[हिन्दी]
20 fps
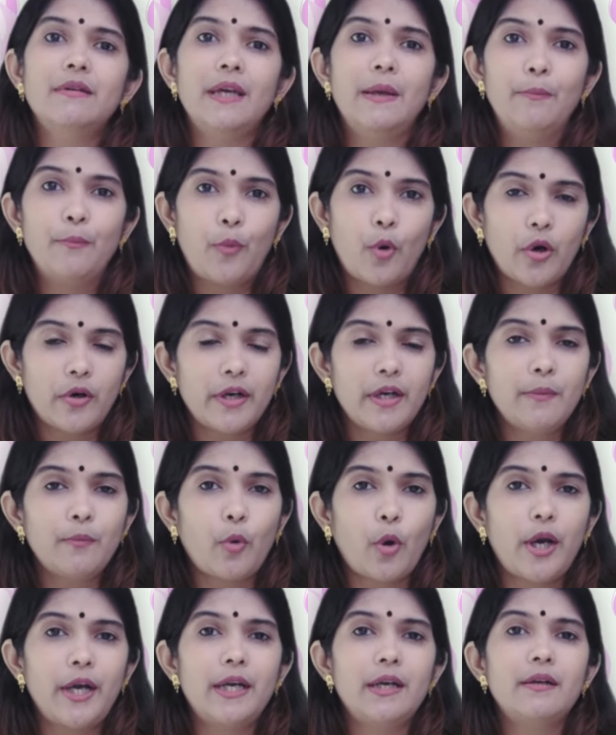इम्पॉर्टेंट
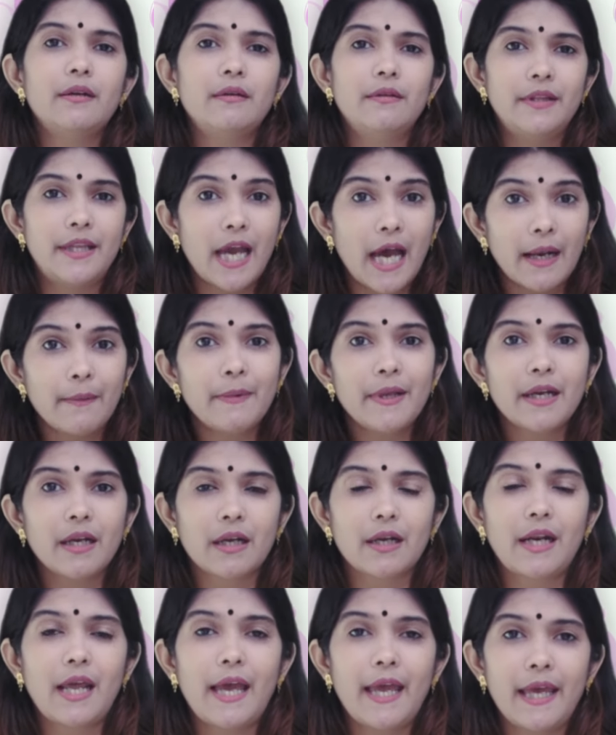पॉइंट ध्यान में
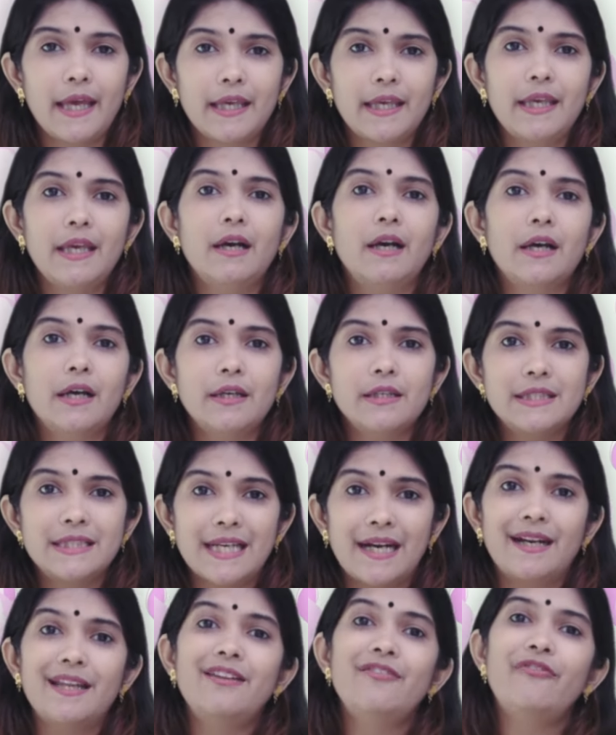रखना है कि अगर
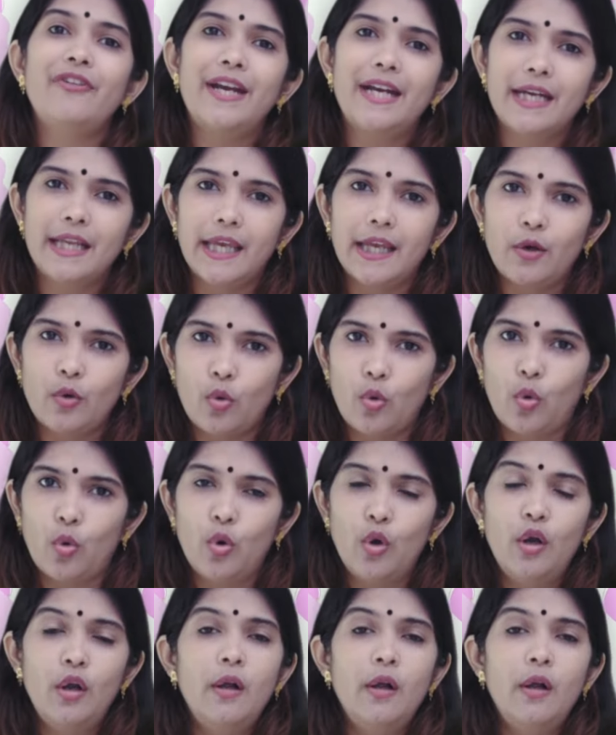सडन वेट गेन हो